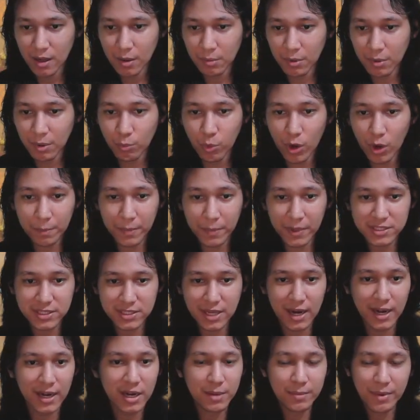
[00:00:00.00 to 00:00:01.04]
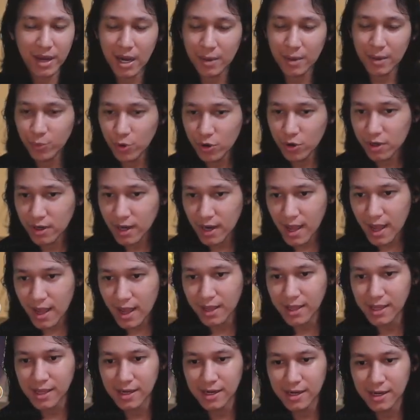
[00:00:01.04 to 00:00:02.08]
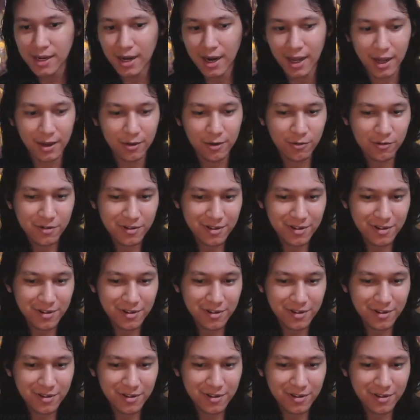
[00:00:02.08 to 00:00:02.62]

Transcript: Membuat base kalian dimanapun. Nah, inilah.